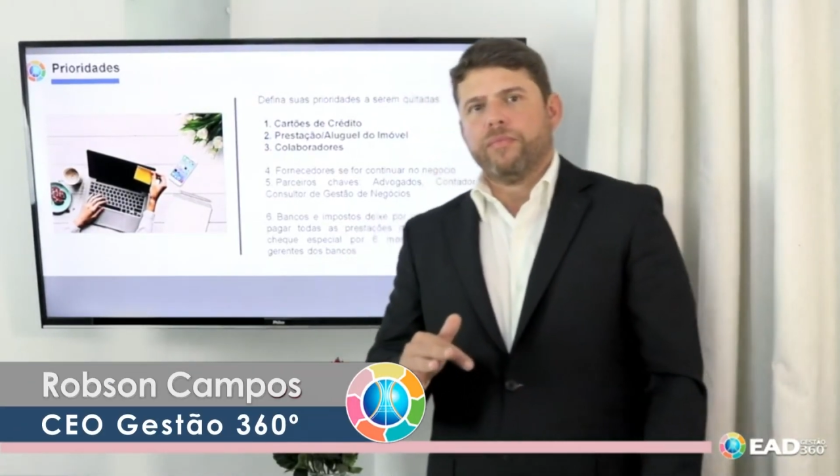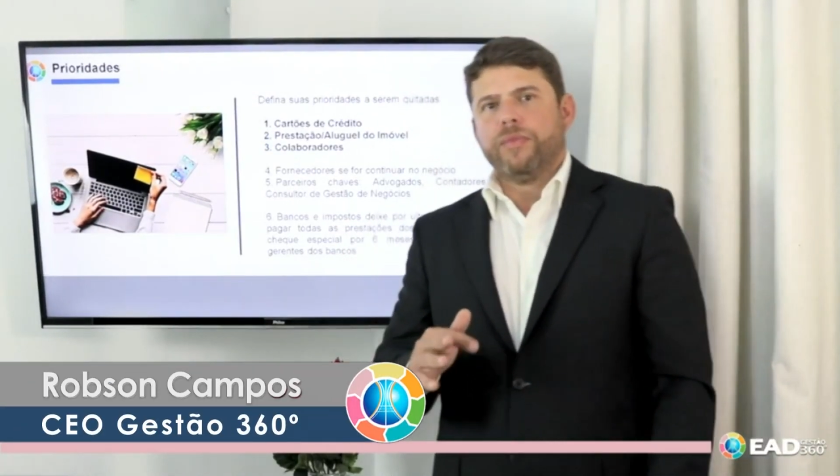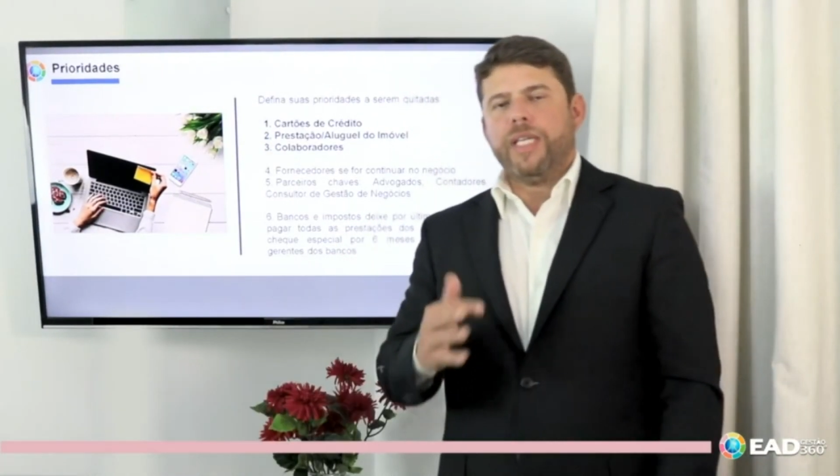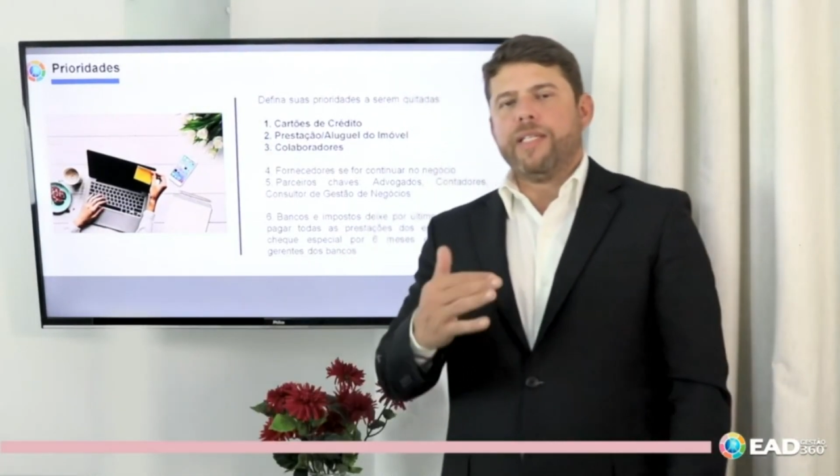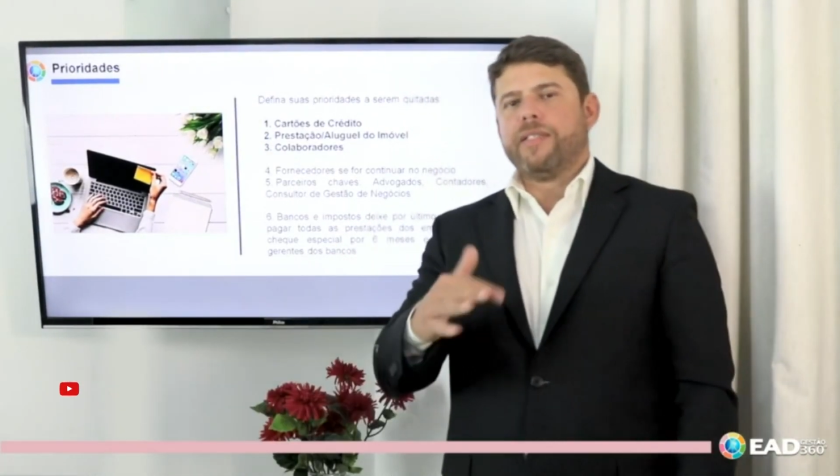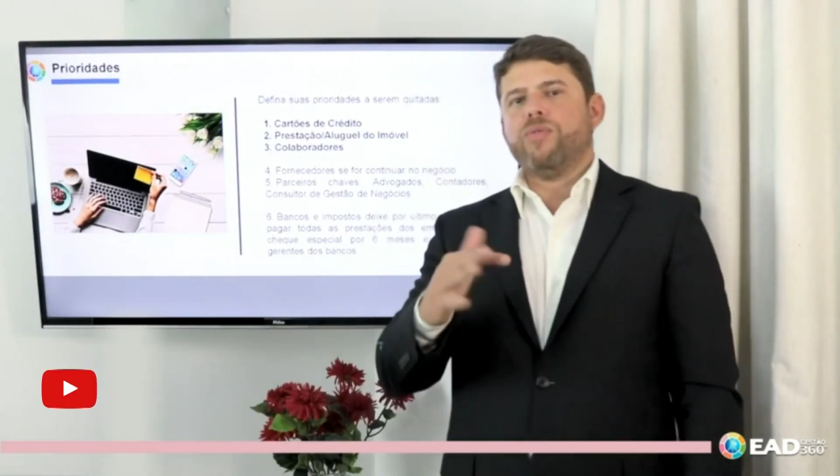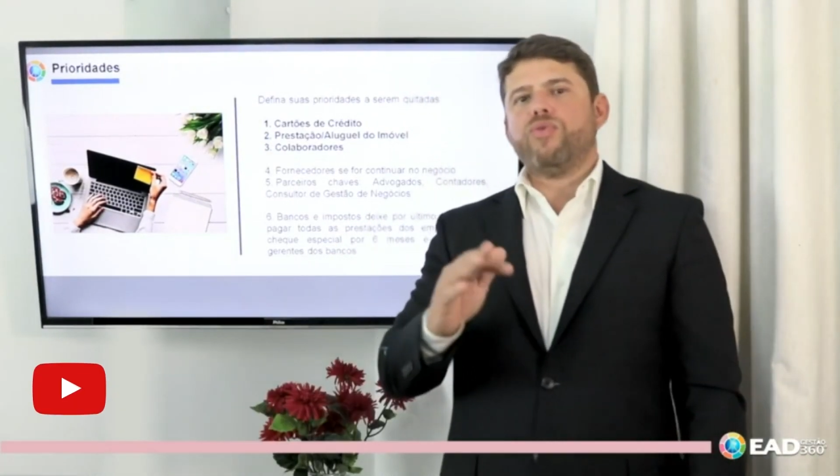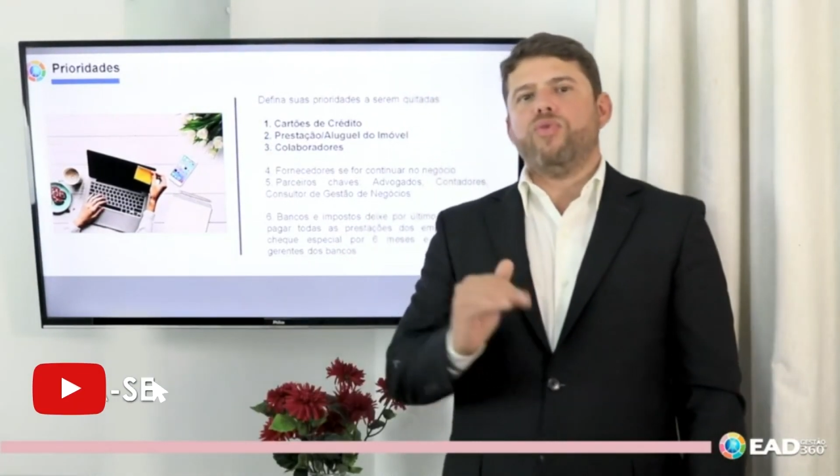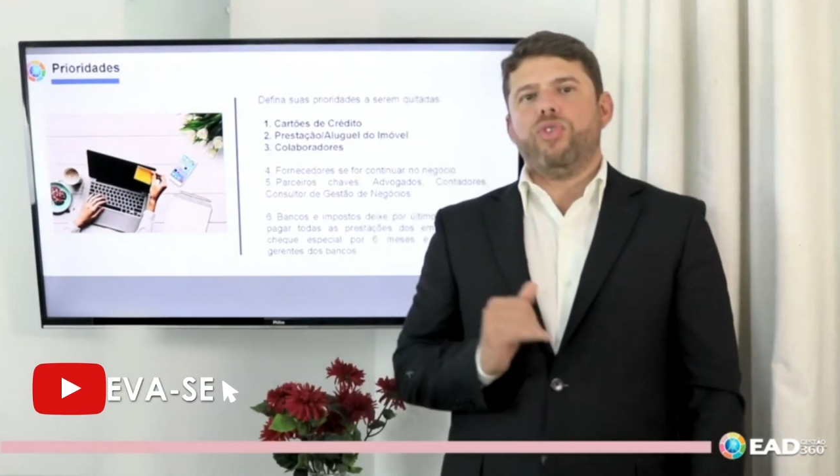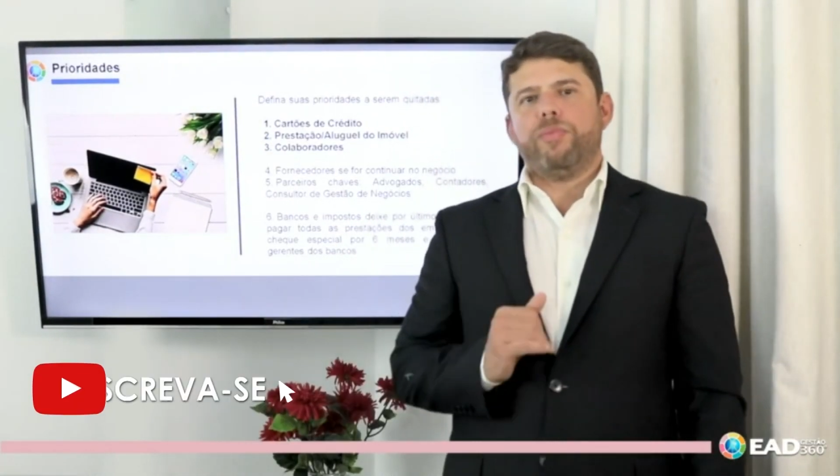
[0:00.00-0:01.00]
Esses são os
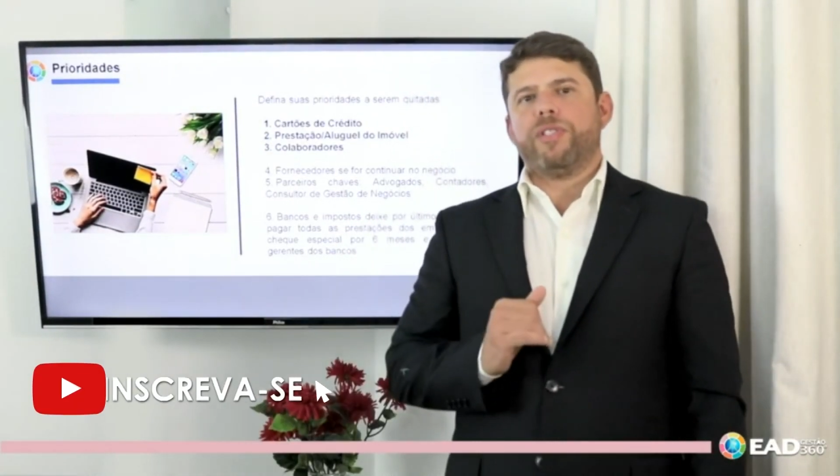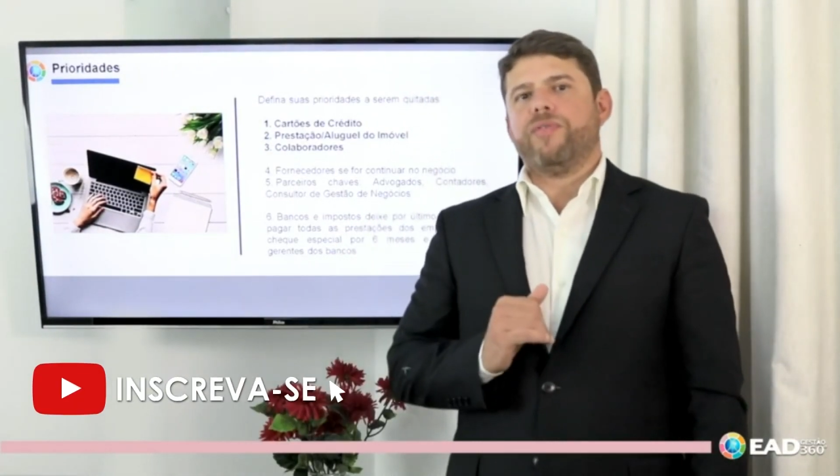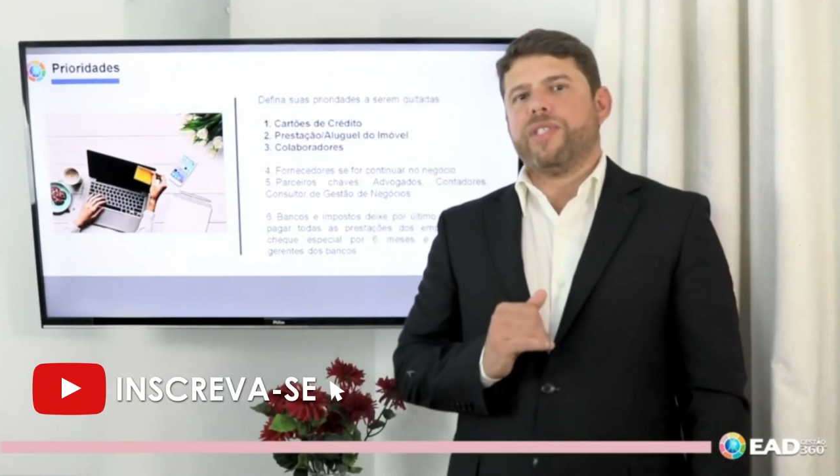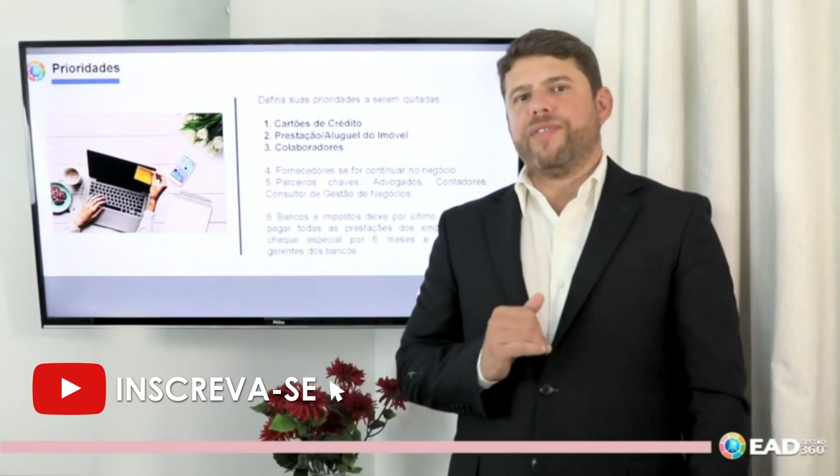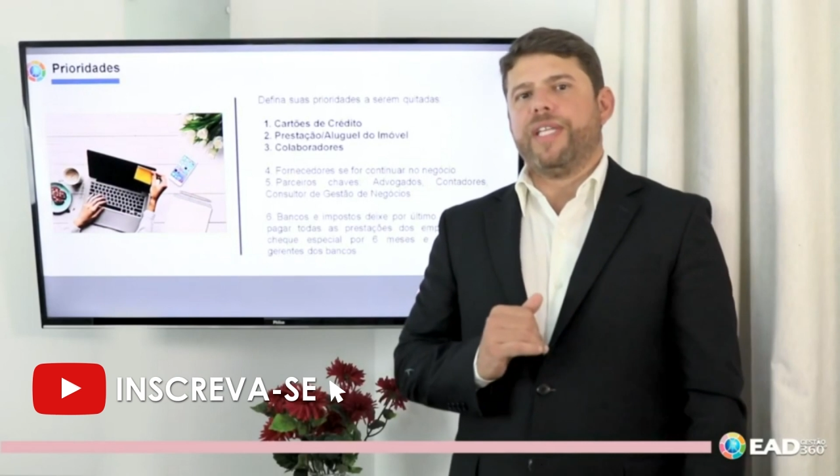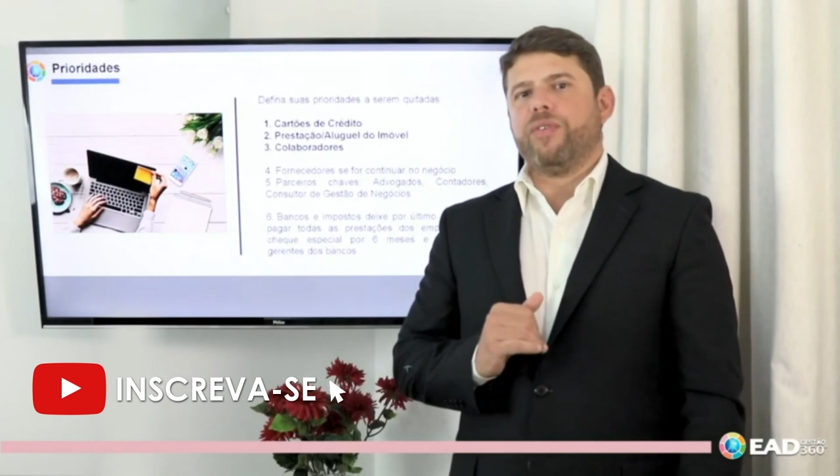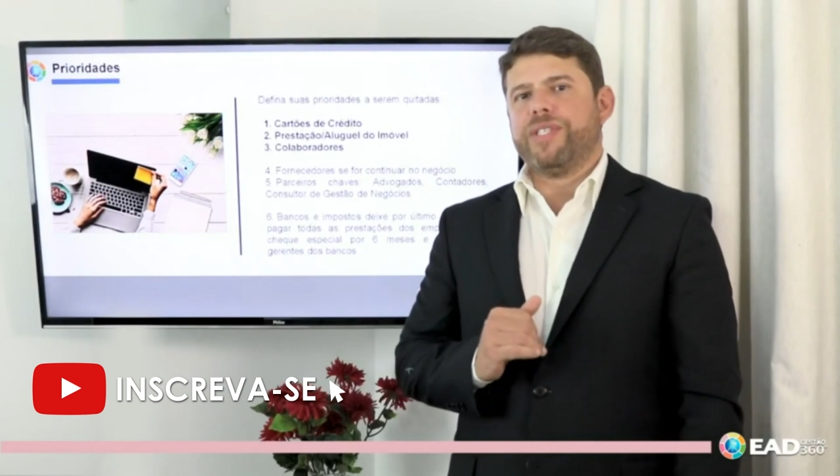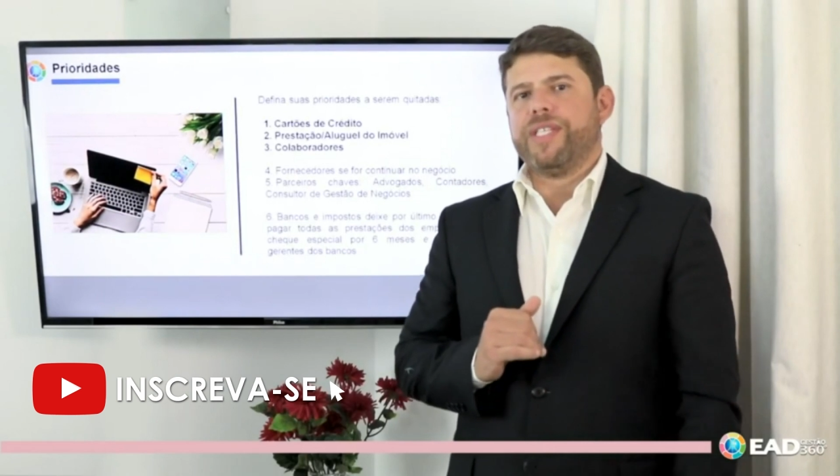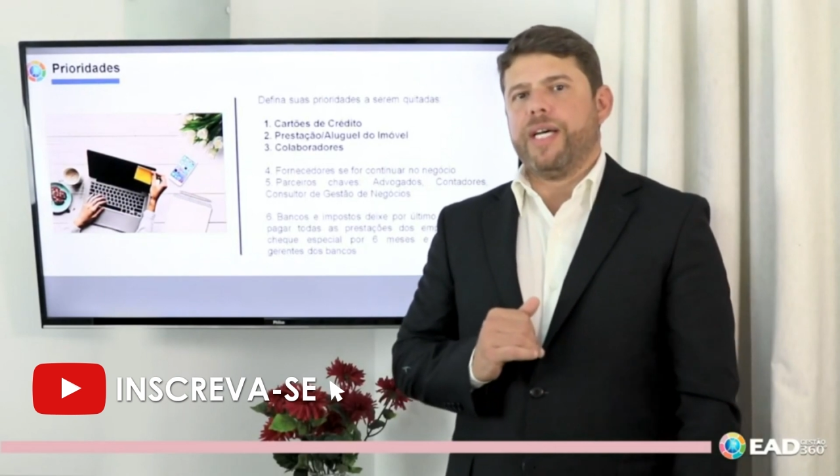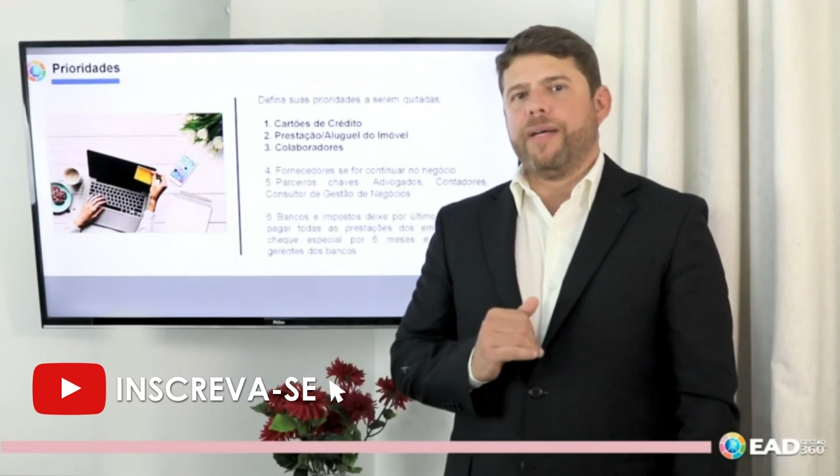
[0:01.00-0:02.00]
últimos que você vai
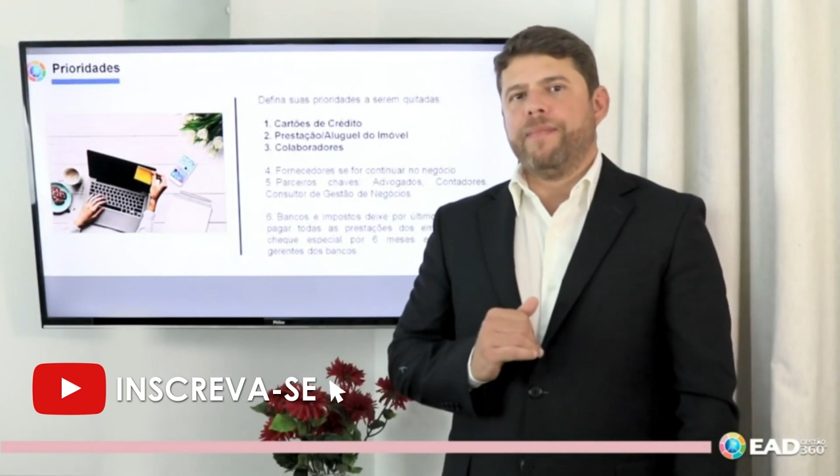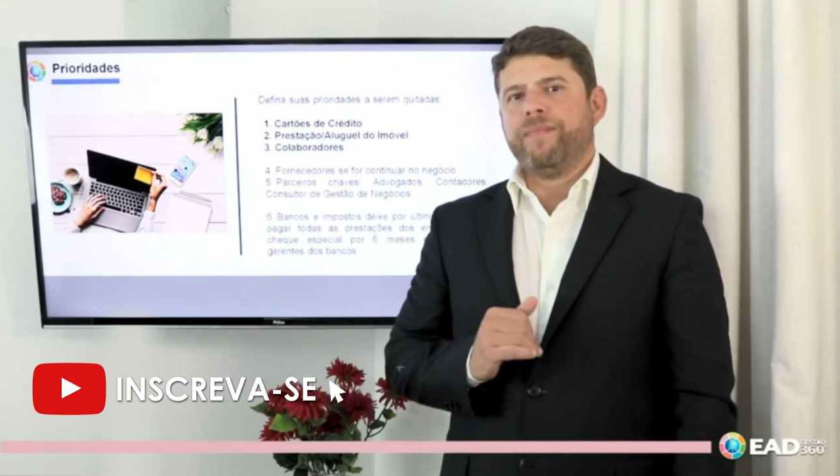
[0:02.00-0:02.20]
negociar.